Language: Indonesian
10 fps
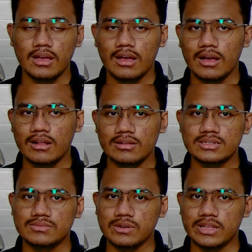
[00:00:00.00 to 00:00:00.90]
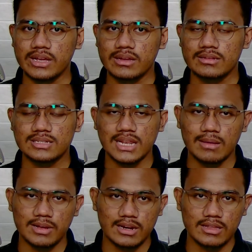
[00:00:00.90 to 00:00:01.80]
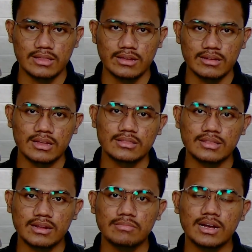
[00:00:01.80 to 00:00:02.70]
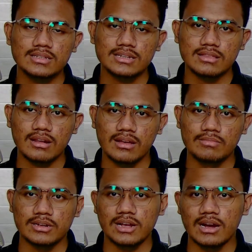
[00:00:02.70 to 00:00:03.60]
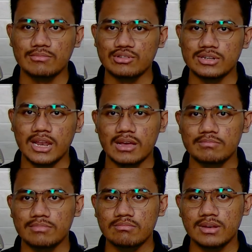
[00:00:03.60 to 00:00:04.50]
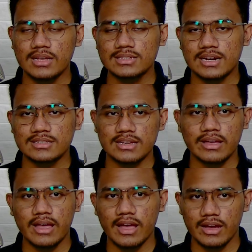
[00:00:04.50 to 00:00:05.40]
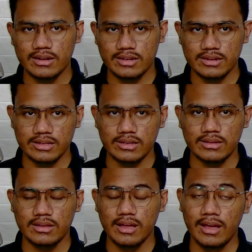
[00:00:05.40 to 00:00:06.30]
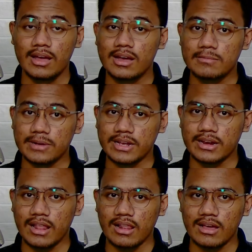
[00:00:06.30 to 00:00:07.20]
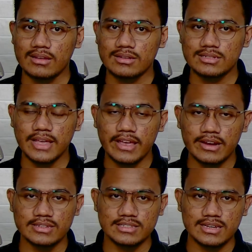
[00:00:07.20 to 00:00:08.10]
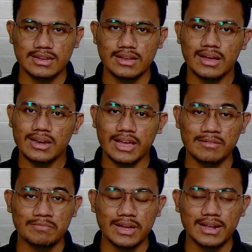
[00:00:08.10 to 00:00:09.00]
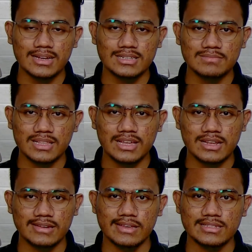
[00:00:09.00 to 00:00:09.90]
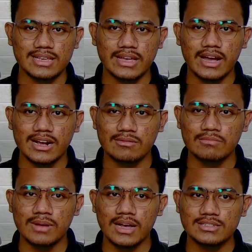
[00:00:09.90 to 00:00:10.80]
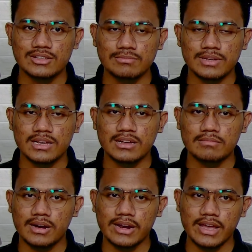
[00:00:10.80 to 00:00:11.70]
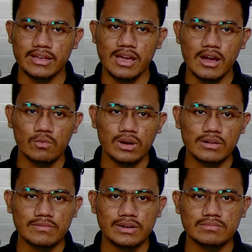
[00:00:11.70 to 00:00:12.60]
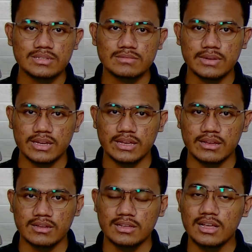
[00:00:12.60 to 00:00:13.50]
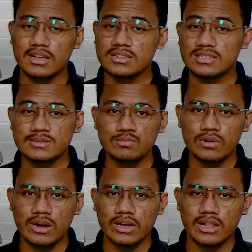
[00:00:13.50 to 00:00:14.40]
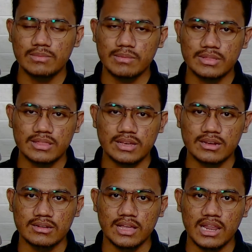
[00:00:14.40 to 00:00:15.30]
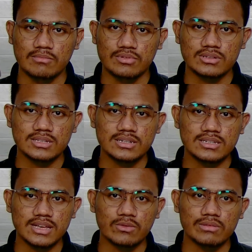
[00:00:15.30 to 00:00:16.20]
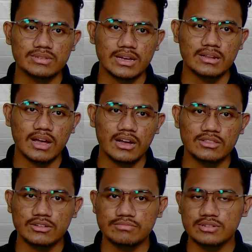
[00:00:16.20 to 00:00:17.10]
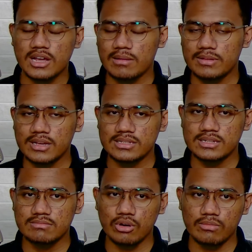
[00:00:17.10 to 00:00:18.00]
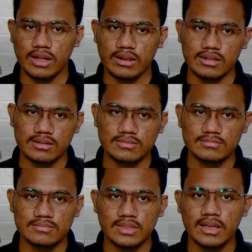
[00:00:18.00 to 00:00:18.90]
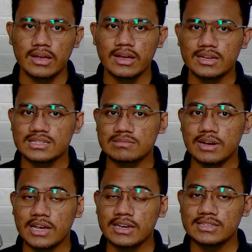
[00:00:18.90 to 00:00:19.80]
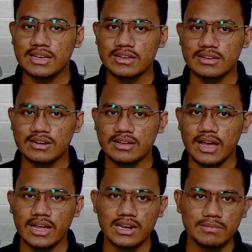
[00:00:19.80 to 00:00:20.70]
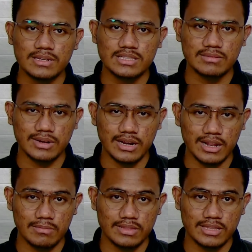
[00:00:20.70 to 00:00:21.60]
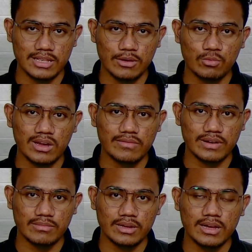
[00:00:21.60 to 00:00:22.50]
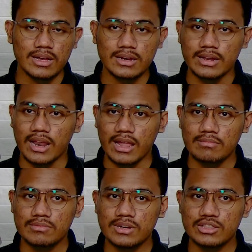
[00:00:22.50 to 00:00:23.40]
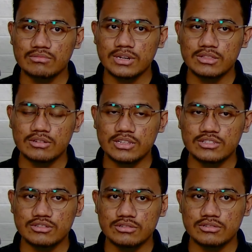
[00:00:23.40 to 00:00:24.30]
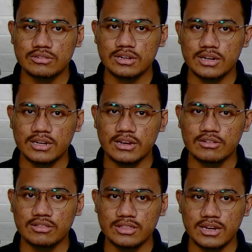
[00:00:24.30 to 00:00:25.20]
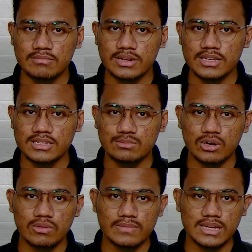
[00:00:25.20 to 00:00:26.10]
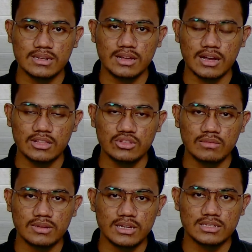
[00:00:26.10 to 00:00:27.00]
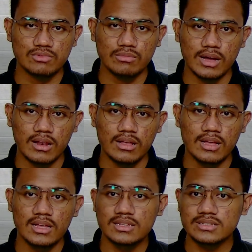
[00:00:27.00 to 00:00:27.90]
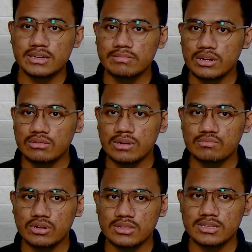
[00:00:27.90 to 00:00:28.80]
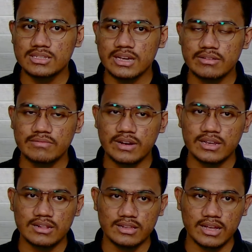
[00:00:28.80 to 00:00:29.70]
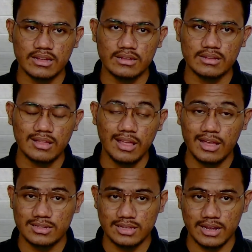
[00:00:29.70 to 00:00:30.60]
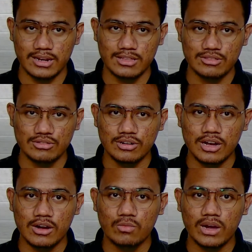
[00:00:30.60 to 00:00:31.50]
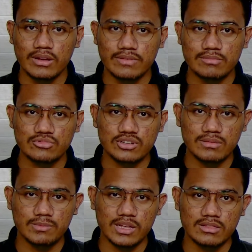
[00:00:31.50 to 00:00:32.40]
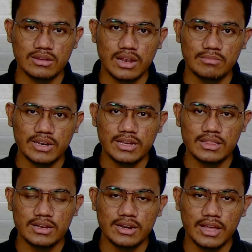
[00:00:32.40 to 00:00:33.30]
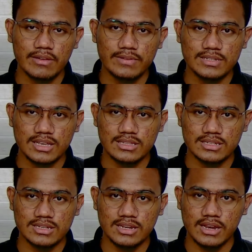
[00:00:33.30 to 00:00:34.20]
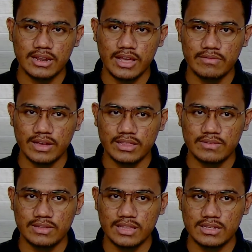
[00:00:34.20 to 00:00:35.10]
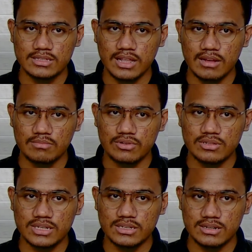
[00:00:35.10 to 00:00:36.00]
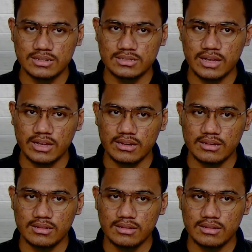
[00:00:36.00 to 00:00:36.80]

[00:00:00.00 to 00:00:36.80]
Halo semuanya, selamat datang dan terima kasih telah bergabung dalam pembelajaran saya hari ini. Perkenalkan, saya Rizik, dan pada kesempatan ini saya akan membahas topik mengenai wireframe making, sebuah elemen penting dalam proses desain website ataupun aplikasi mobile. Sebagai desainer, Anda pasti mengenal pentingnya wireframe dalam membantu menentukan struktur dan konten pada sebuah website atau aplikasi mobile sebelum membuat desain finalnya. Selain itu, wireframe juga membantu dalam meningkatkan efisiensi dan efektivitas dalam proses desain.